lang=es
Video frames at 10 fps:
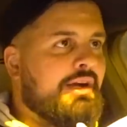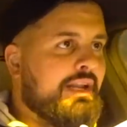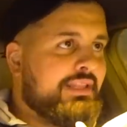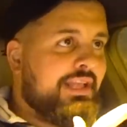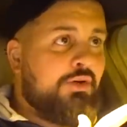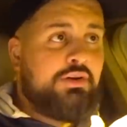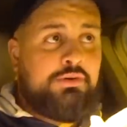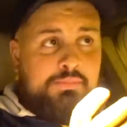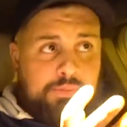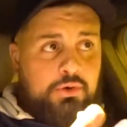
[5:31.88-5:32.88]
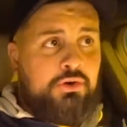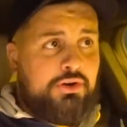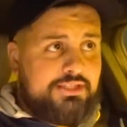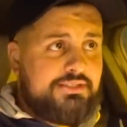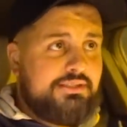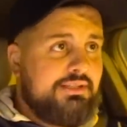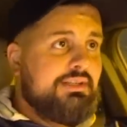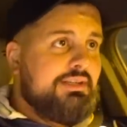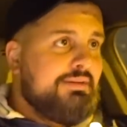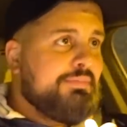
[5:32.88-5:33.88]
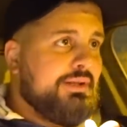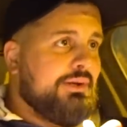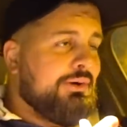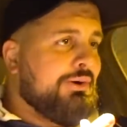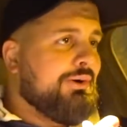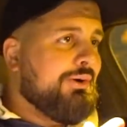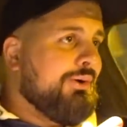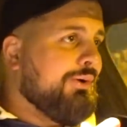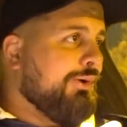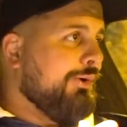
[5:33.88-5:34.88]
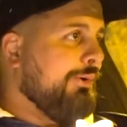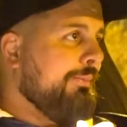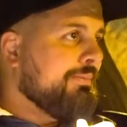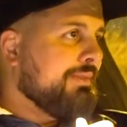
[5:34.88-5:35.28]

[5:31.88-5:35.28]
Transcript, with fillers: agrandado, que un poco es, pero